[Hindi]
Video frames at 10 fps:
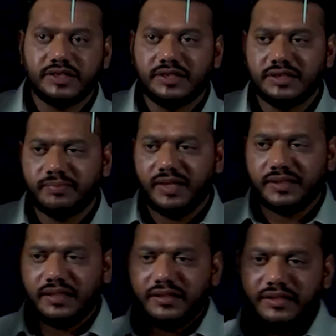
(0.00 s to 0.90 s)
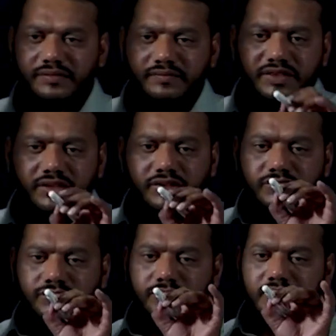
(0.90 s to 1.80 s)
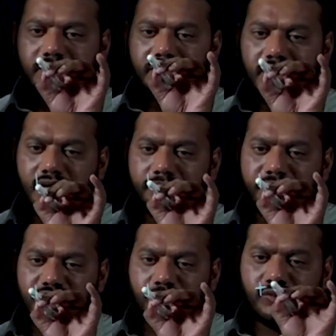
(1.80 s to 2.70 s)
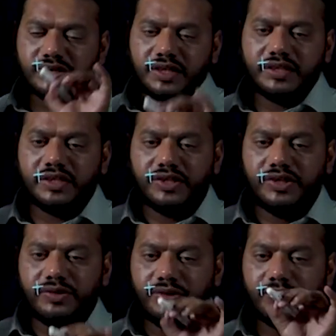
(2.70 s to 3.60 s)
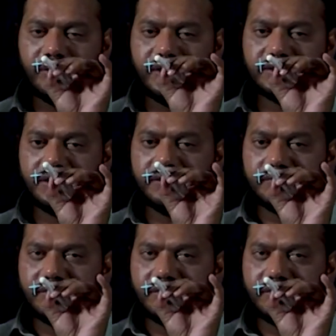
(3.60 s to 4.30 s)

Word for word: की जिस बात करते हैं स्टूडेंट यहाँ पे सपोज करते हैं कि ये न्यूक्लियस है